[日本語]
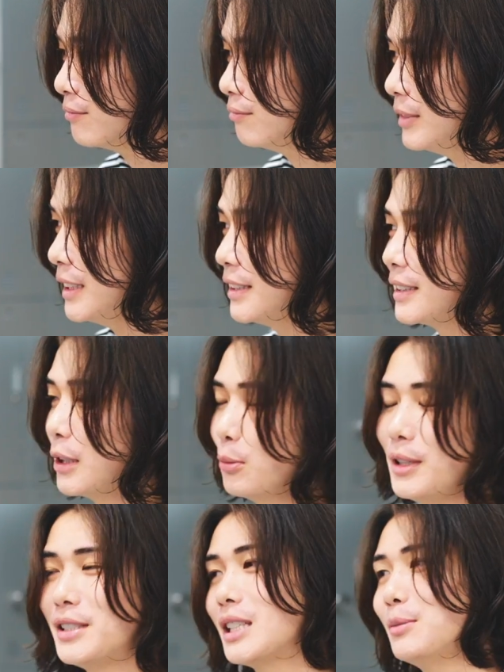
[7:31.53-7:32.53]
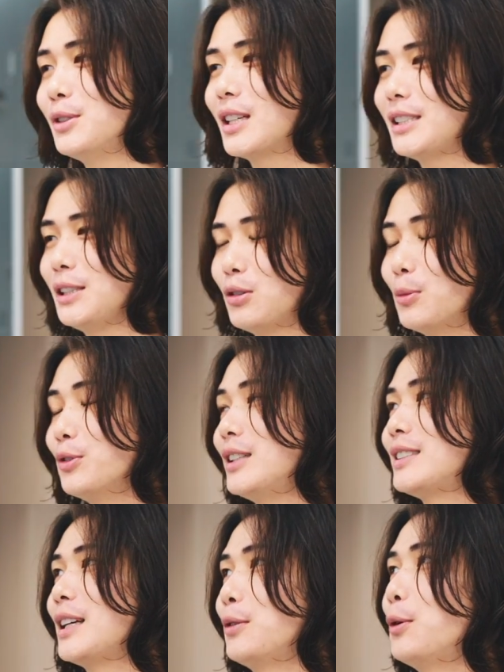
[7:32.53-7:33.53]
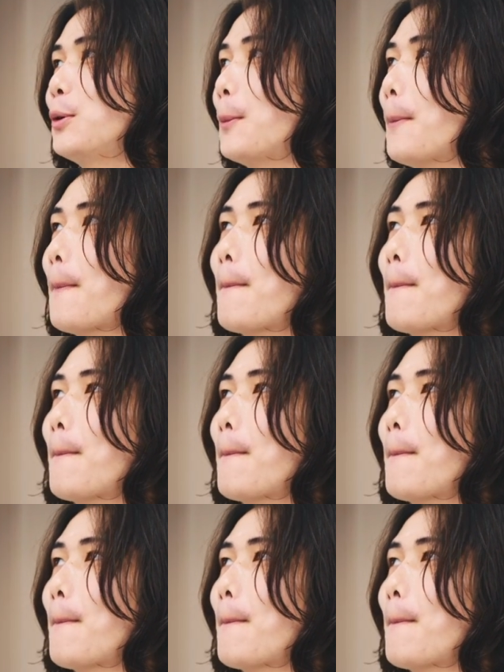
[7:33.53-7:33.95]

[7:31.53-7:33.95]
身につけるのめっちゃ難しいと思うんですけど